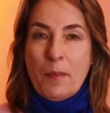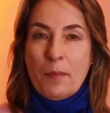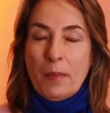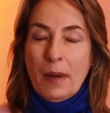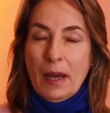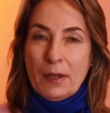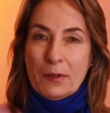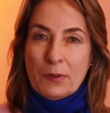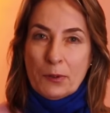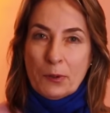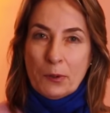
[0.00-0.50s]

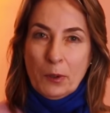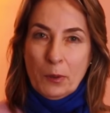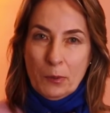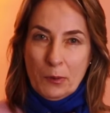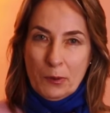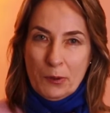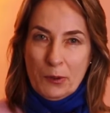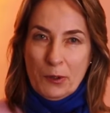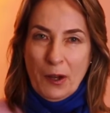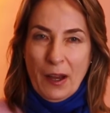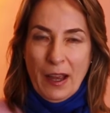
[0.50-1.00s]
Mas
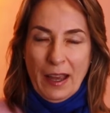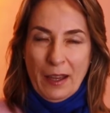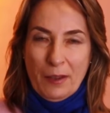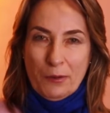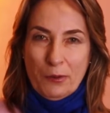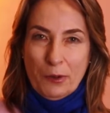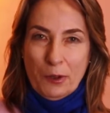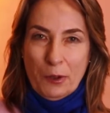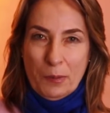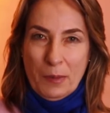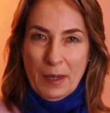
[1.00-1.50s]
como só é
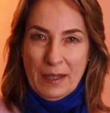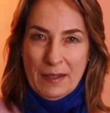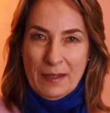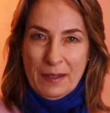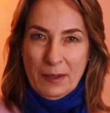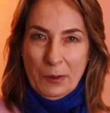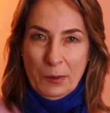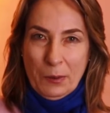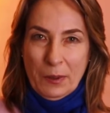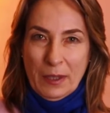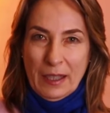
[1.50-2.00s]

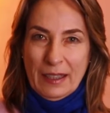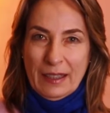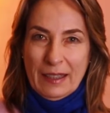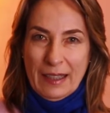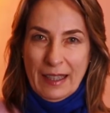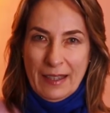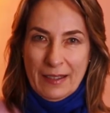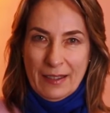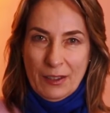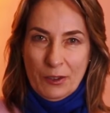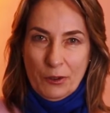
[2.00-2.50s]
informação o que
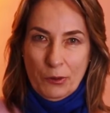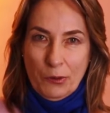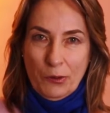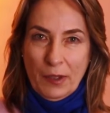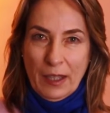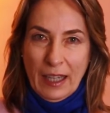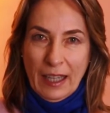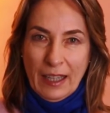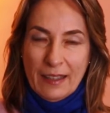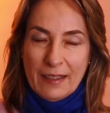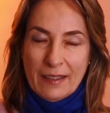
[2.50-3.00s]
traz a
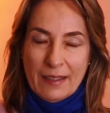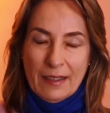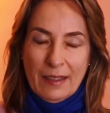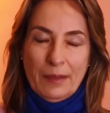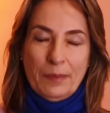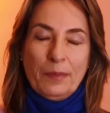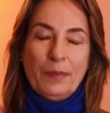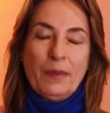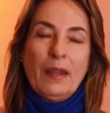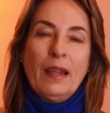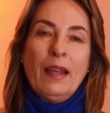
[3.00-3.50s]
diferença,